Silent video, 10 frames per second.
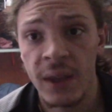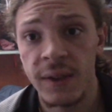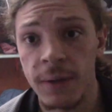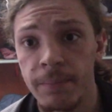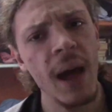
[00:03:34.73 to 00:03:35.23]

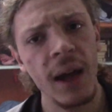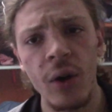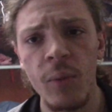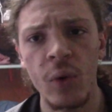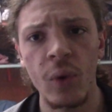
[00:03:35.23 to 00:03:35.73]
Sì, ma
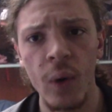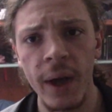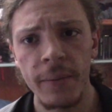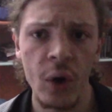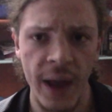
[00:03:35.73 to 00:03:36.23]

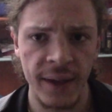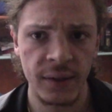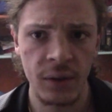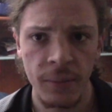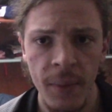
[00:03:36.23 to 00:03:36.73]
comunque
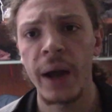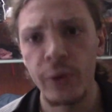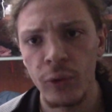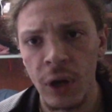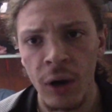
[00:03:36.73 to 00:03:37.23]
onesto.
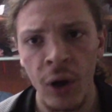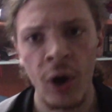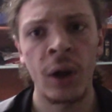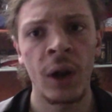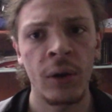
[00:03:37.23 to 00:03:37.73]
Annulla un
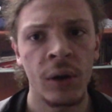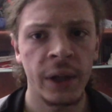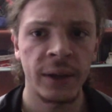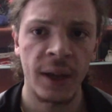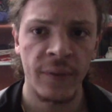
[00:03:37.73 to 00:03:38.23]
gol con
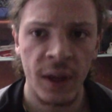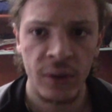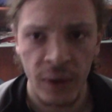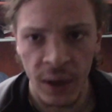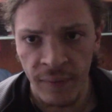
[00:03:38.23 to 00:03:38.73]

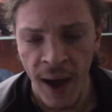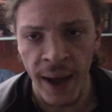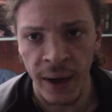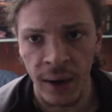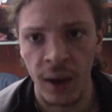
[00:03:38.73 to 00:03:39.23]
l'intervento del
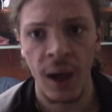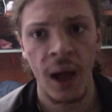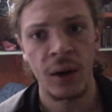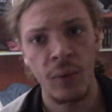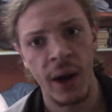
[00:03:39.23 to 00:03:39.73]
VAR
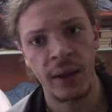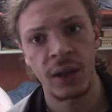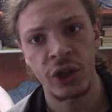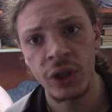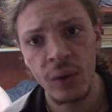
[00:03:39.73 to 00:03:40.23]
al
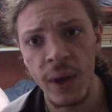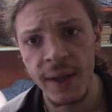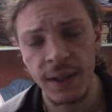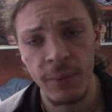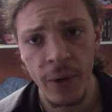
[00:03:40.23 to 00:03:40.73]
45
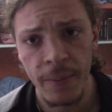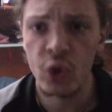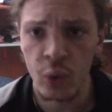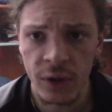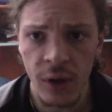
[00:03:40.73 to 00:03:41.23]

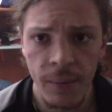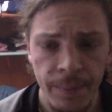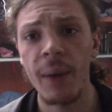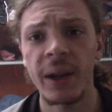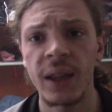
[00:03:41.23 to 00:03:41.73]
giusto,
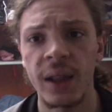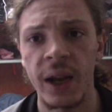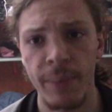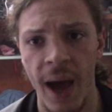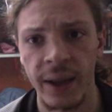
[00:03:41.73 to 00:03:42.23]
la partita
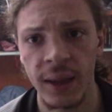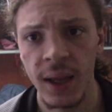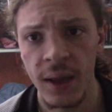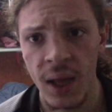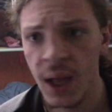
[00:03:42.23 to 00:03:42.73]

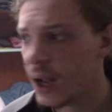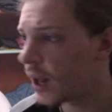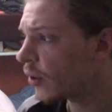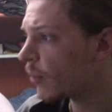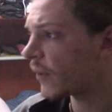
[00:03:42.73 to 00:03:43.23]
riparte. La
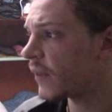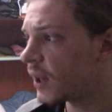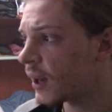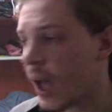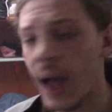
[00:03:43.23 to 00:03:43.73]
Roma
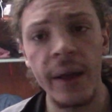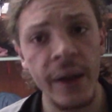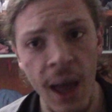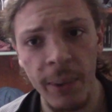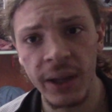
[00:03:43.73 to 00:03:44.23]
finirà
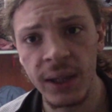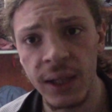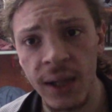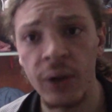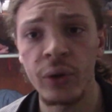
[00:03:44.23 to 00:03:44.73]
la
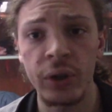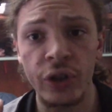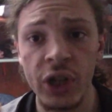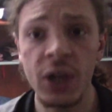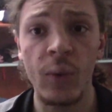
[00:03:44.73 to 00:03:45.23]
partita con
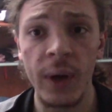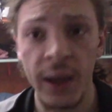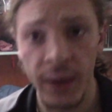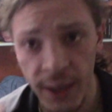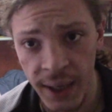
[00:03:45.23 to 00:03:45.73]

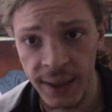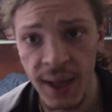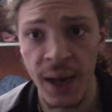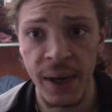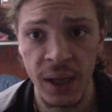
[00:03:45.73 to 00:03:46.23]
5
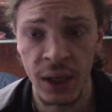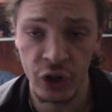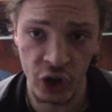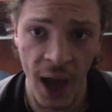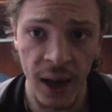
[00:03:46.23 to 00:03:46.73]
cartellini
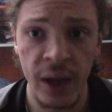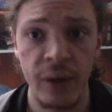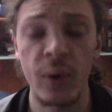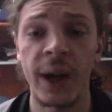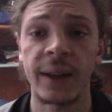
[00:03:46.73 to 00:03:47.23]
gialli,
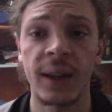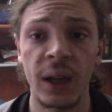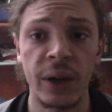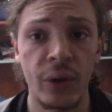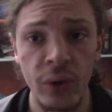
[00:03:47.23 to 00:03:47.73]
un
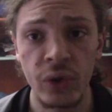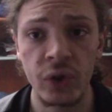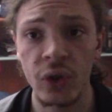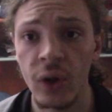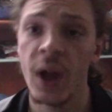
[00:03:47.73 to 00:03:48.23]
cartellino
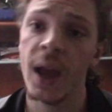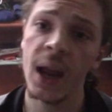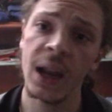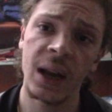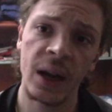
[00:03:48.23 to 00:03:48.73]
rosso
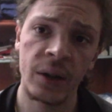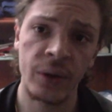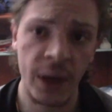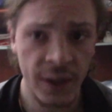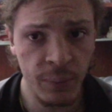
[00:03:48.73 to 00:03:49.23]
e
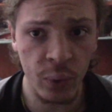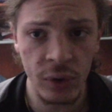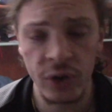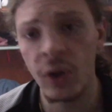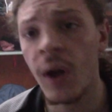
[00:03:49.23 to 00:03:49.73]
l'allenatore
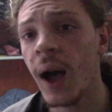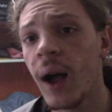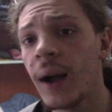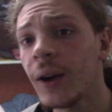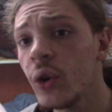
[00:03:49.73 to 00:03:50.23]
espulso
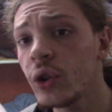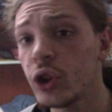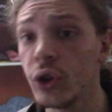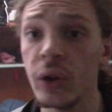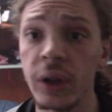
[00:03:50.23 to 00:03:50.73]

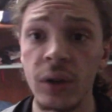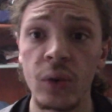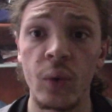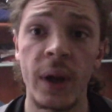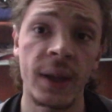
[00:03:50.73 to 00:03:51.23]
contro i
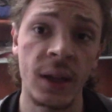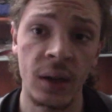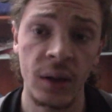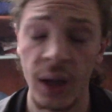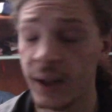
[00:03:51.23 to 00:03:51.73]
due
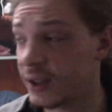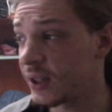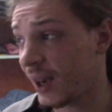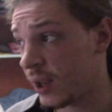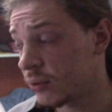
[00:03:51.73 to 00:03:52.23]
del anzi
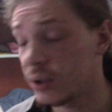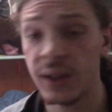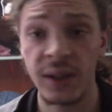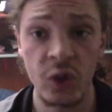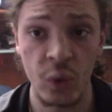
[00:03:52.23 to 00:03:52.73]
tre del
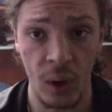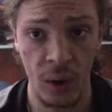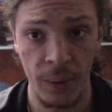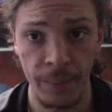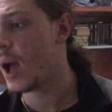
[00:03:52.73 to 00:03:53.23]
Sassuolo.